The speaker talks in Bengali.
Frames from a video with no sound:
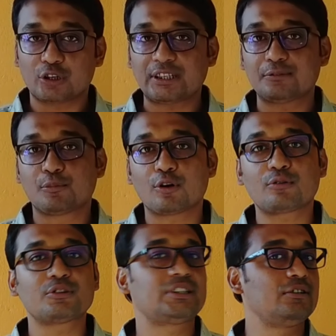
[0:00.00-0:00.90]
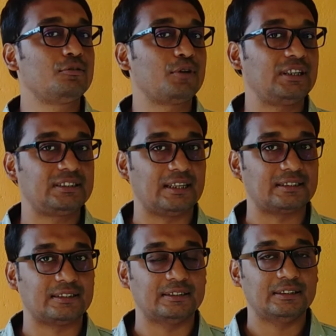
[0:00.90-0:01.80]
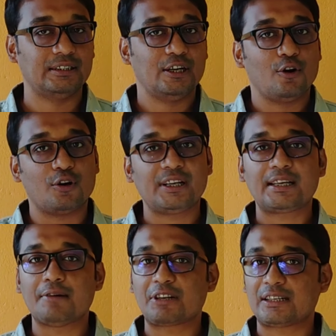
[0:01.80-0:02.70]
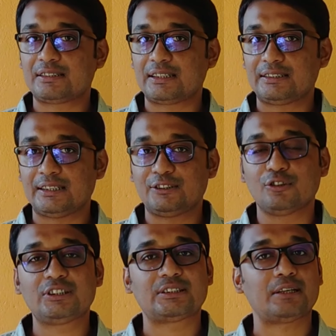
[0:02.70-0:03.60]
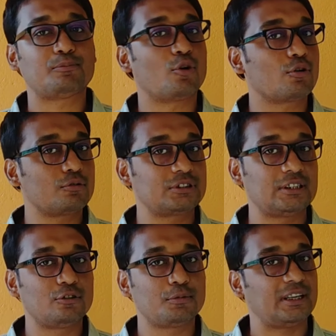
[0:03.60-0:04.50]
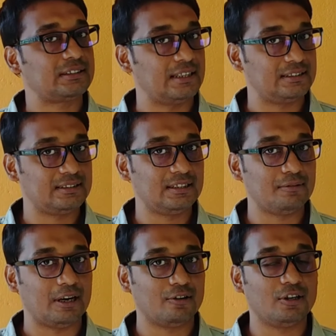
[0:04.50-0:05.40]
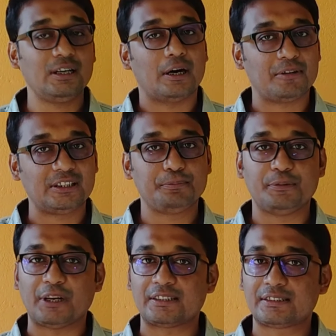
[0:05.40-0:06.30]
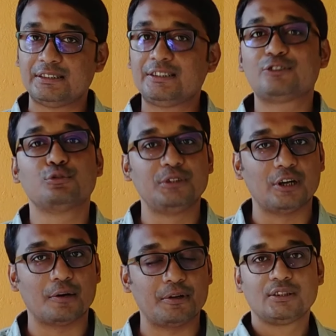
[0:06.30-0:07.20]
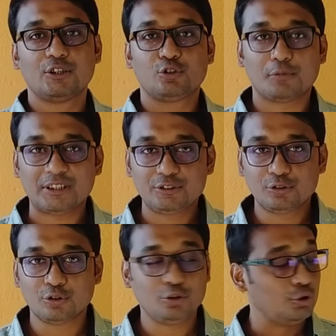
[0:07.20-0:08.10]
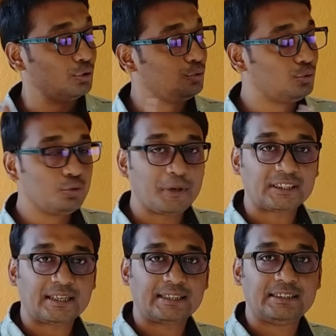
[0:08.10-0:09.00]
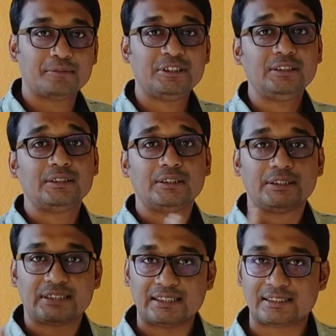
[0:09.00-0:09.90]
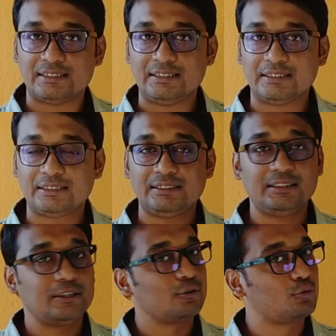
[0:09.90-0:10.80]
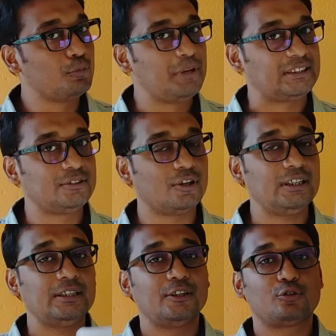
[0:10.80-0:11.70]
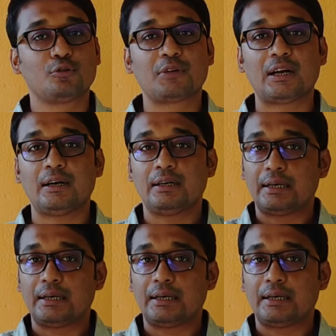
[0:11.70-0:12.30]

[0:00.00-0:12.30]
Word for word: অর্থাৎ বড় কোশ্চেনের উপর একটি সাজেশন অনেকে আমার কাছ থেকে চেয়েছিল যে স্যার বড় কোশ্চেনের উপর একটা সাজেশন দিলে ভালো হয় আমাদের প্রিপারেশন নিতে সুবিধা হবে তোমাদের জন্য দু পাতার একটি আমি সাজেশন নিয়ে এসেছি খুব বেশি নয় তোমরা